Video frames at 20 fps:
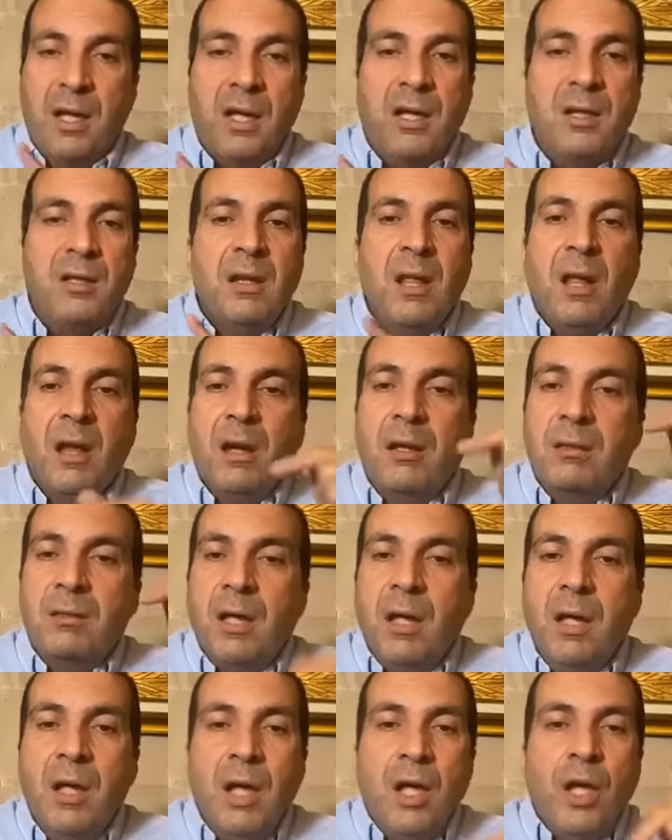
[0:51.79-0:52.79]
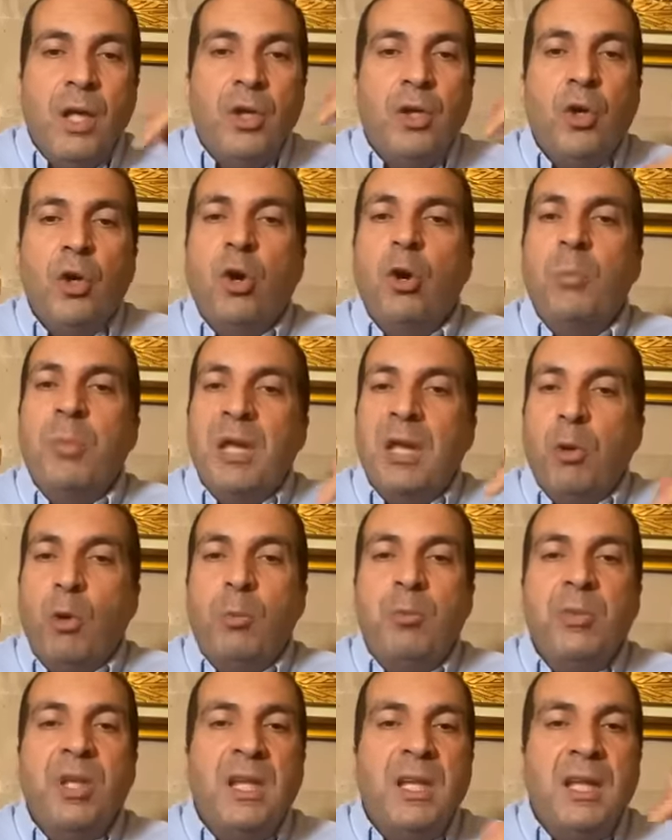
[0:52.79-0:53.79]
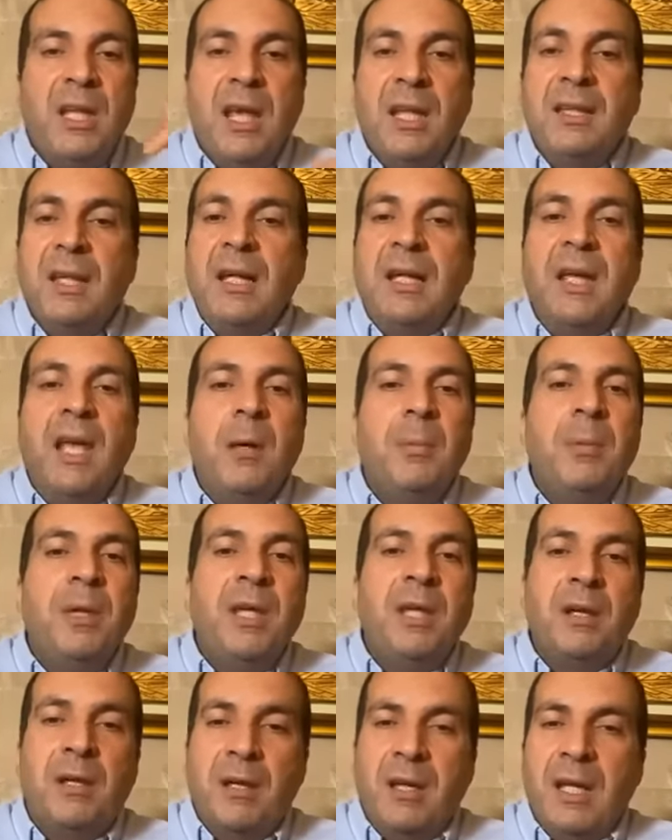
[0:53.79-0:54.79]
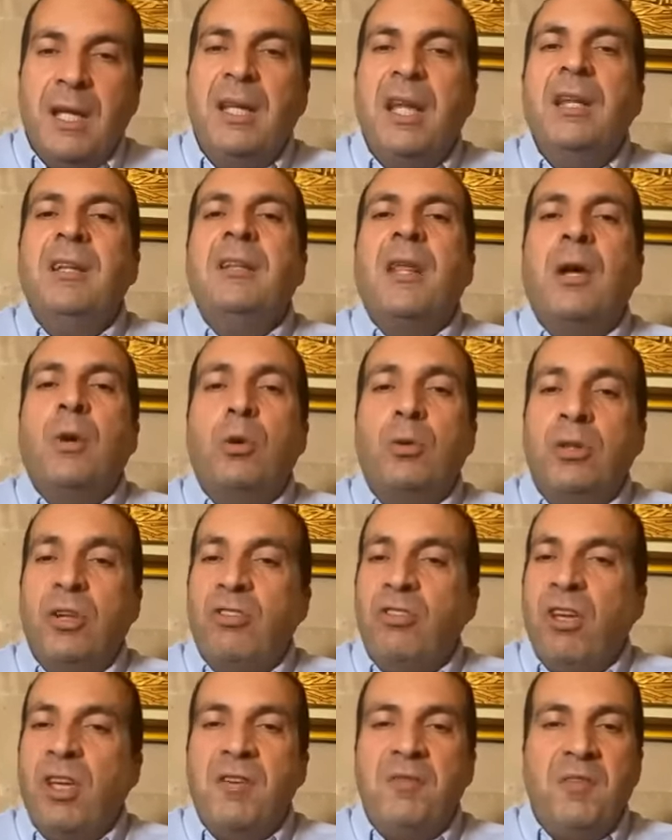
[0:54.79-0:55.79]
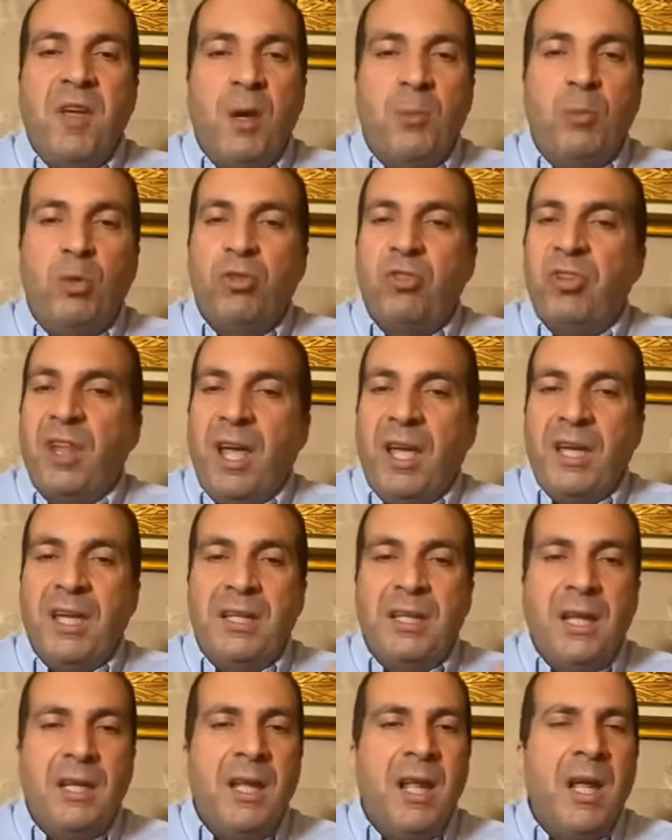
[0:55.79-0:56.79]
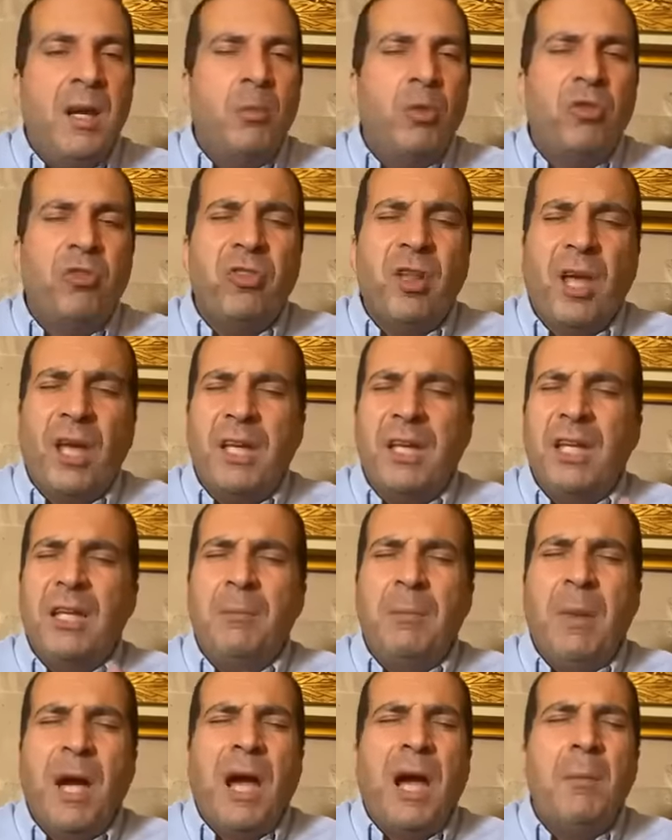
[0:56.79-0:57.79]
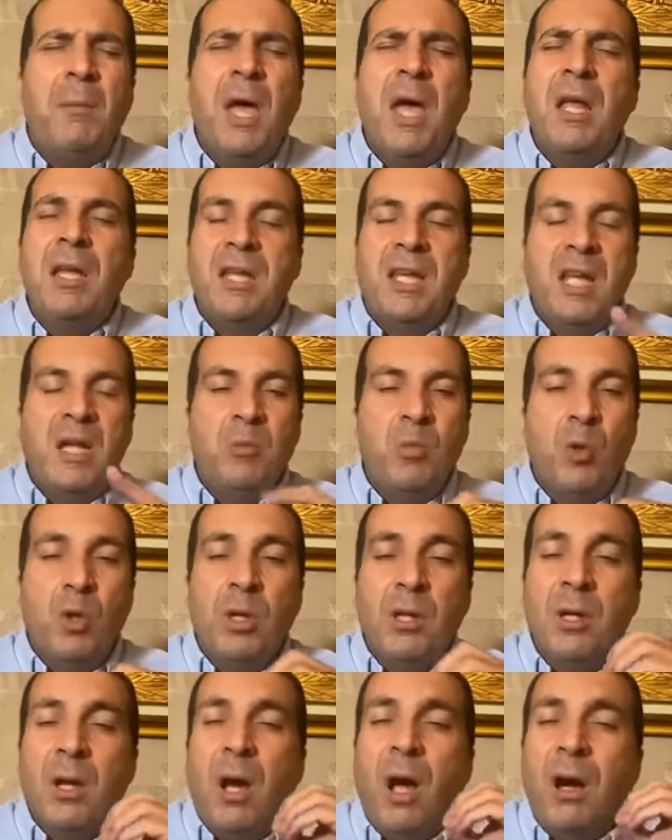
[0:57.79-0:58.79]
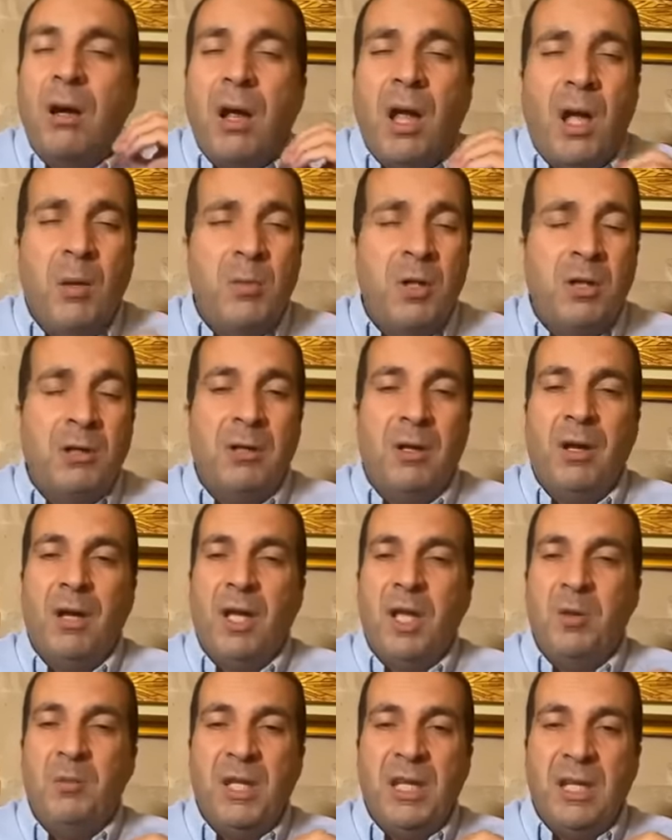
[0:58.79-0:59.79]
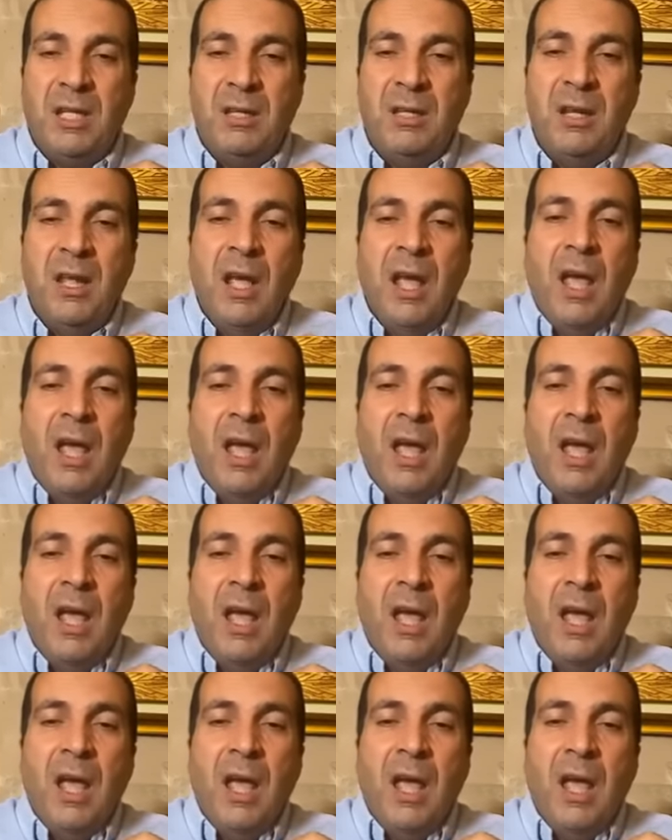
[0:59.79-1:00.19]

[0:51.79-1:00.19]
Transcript: النهارده يوم الامنيات الكبيره اللي انت كنت شايفها مستحيله لا مستحيل مع مالك الملك ارحم الراحمين